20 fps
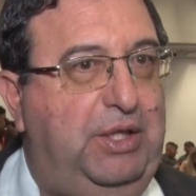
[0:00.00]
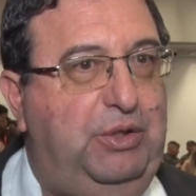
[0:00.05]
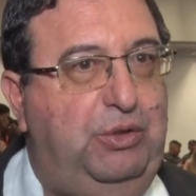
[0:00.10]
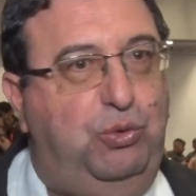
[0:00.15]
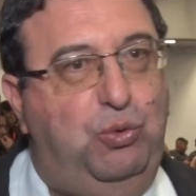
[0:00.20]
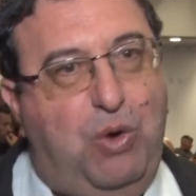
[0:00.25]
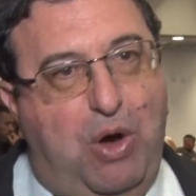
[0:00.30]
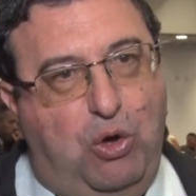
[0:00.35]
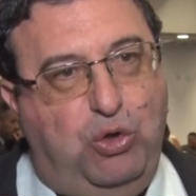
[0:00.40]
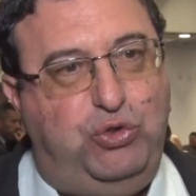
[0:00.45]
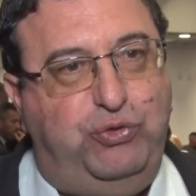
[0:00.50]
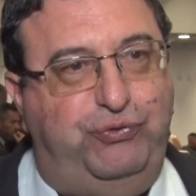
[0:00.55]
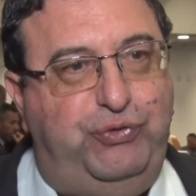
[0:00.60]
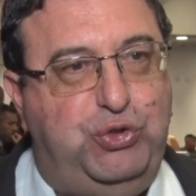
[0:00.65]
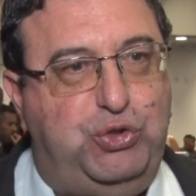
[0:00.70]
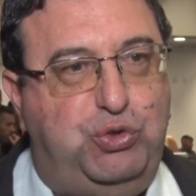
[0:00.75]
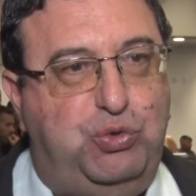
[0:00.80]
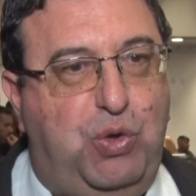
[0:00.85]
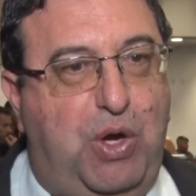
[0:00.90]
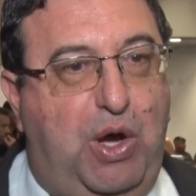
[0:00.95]
no
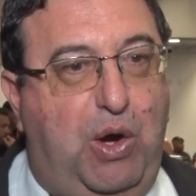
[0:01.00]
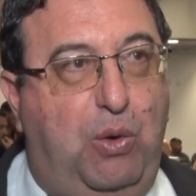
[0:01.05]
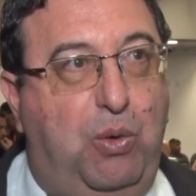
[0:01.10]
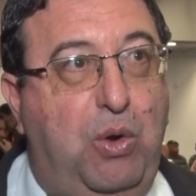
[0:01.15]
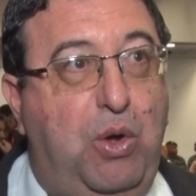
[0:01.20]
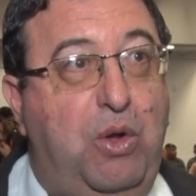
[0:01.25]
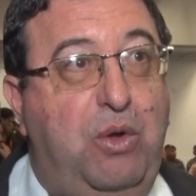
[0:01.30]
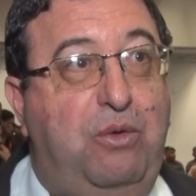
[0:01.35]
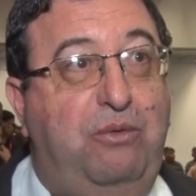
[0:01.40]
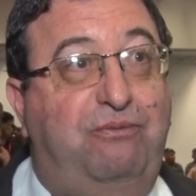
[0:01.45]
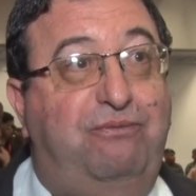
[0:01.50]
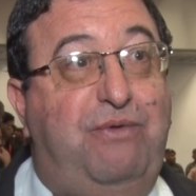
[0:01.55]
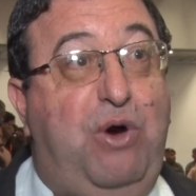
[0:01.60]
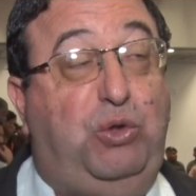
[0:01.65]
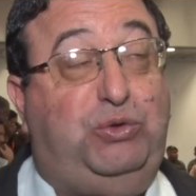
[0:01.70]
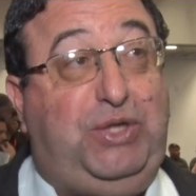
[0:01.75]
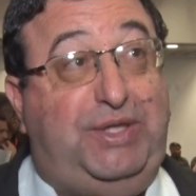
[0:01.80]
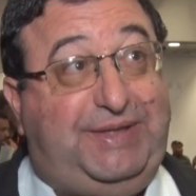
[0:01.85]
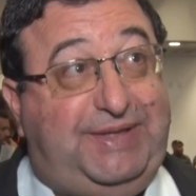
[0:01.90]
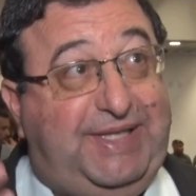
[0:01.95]
audiovisual,
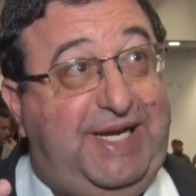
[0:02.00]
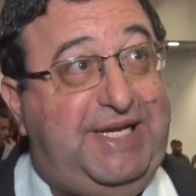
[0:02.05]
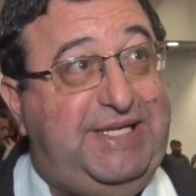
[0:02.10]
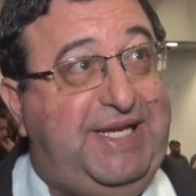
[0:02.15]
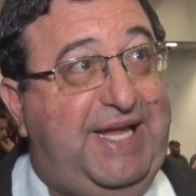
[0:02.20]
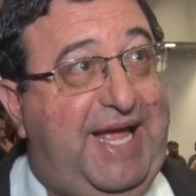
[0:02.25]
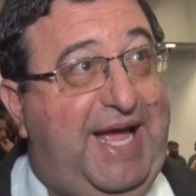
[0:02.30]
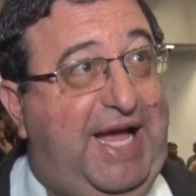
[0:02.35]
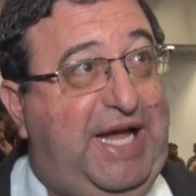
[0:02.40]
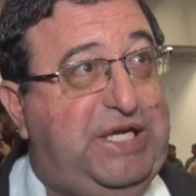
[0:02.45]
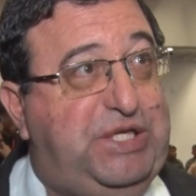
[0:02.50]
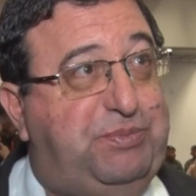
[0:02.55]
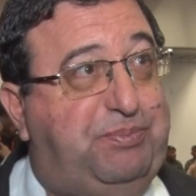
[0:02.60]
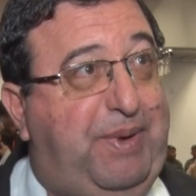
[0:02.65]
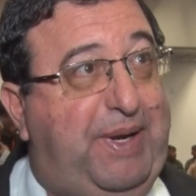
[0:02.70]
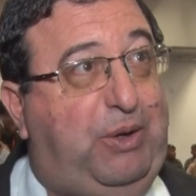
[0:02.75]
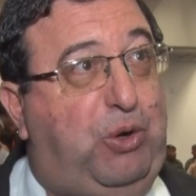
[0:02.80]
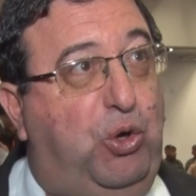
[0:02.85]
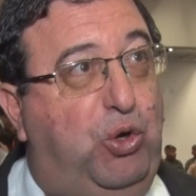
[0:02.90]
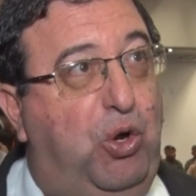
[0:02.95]
volta três reais
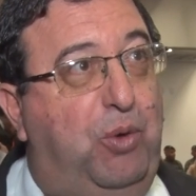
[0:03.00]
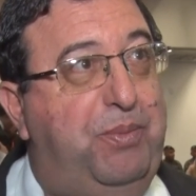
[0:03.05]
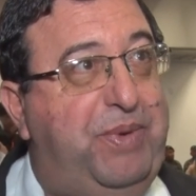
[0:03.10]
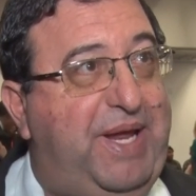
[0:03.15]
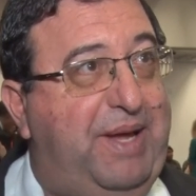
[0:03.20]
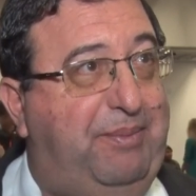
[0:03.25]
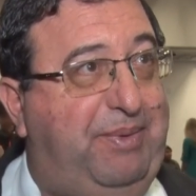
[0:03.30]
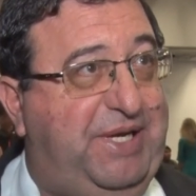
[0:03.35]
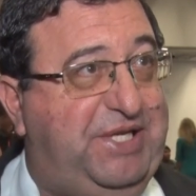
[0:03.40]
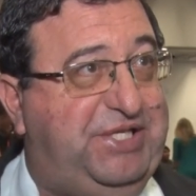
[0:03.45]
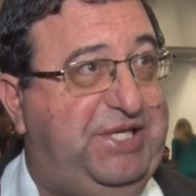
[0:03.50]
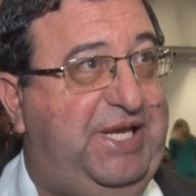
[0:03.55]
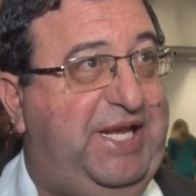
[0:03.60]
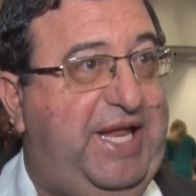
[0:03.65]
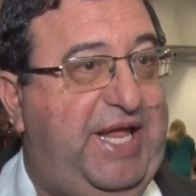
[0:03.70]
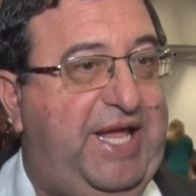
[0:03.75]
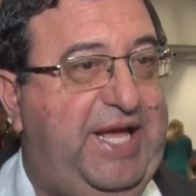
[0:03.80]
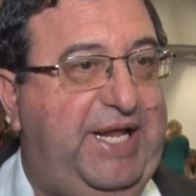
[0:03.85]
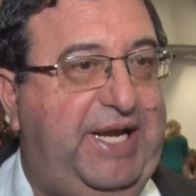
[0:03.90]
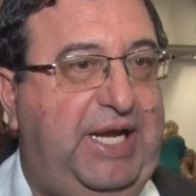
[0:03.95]
para a economia
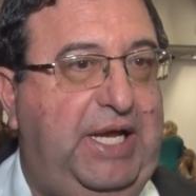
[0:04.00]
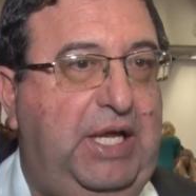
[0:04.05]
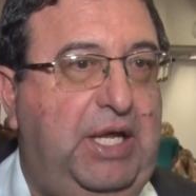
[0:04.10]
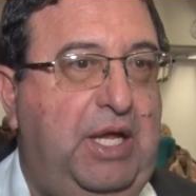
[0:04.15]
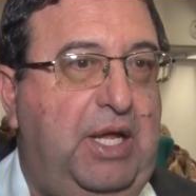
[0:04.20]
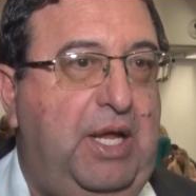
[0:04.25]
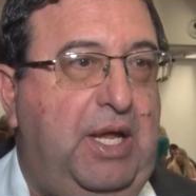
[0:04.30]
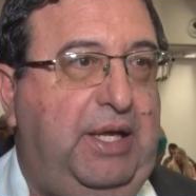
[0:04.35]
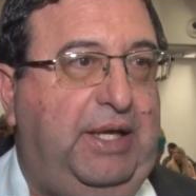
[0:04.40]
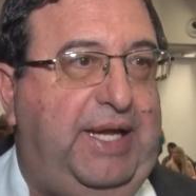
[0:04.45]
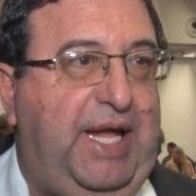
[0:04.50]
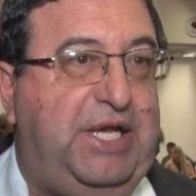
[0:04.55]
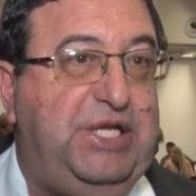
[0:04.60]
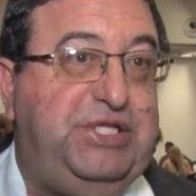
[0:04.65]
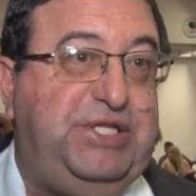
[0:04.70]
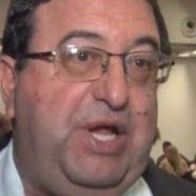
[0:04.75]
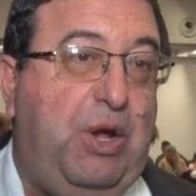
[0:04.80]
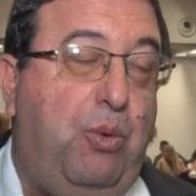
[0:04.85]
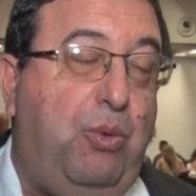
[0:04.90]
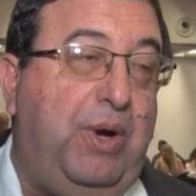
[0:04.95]
brasileira. Quer
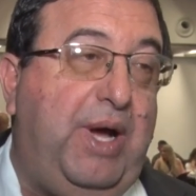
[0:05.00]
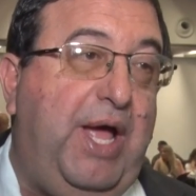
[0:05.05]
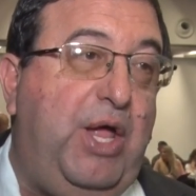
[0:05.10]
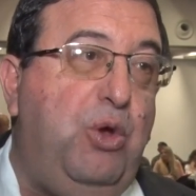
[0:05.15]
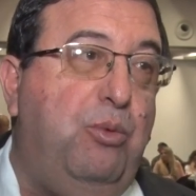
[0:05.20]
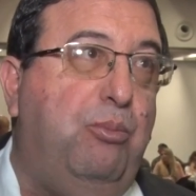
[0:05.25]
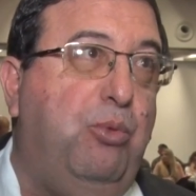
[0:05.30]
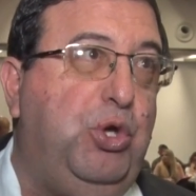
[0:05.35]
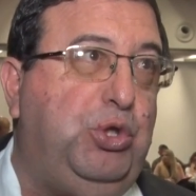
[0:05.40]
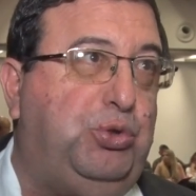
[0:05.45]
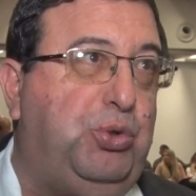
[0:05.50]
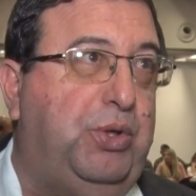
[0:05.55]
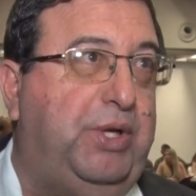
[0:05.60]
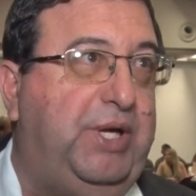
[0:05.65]
dizer, é um ganho muito